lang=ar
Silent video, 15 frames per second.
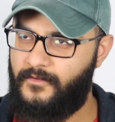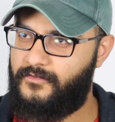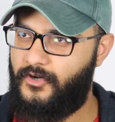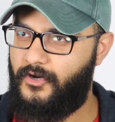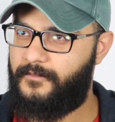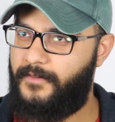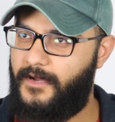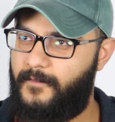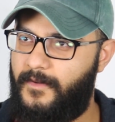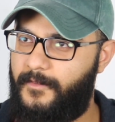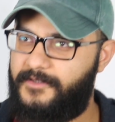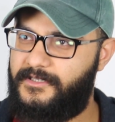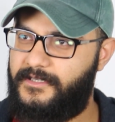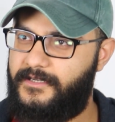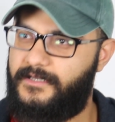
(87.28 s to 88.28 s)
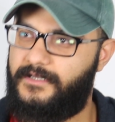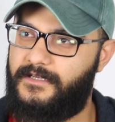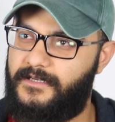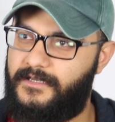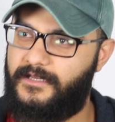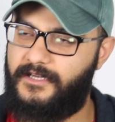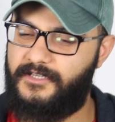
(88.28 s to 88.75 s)
نقعد بقى ما بين
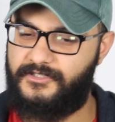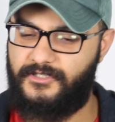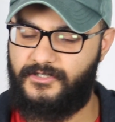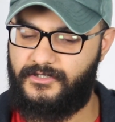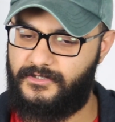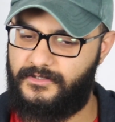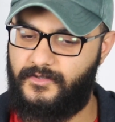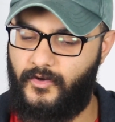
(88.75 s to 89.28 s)
الحصص